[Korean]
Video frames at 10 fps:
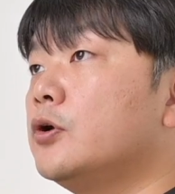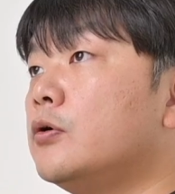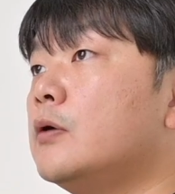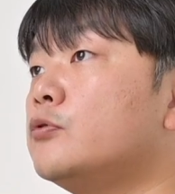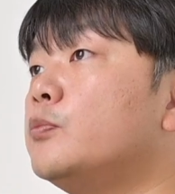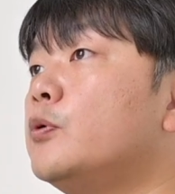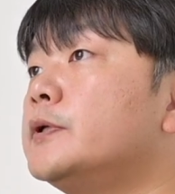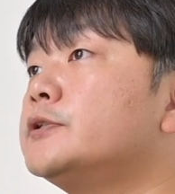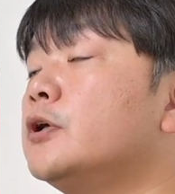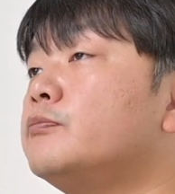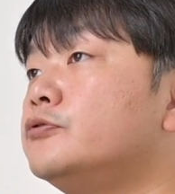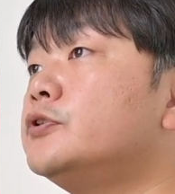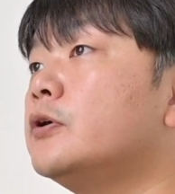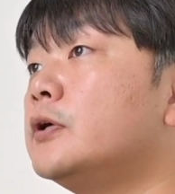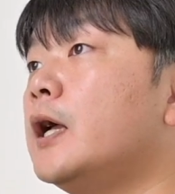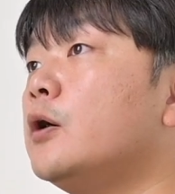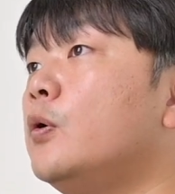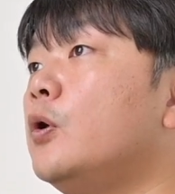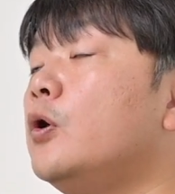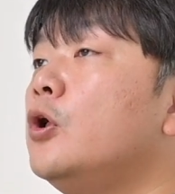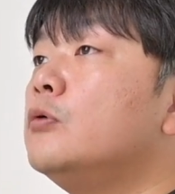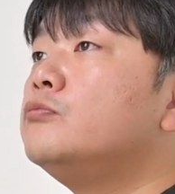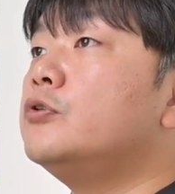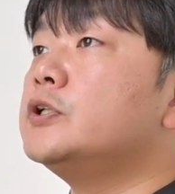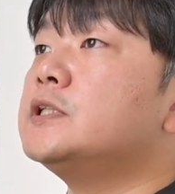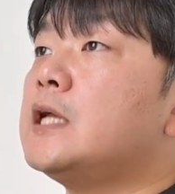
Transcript: 결과물을 보면서 분석을 하고 무엇이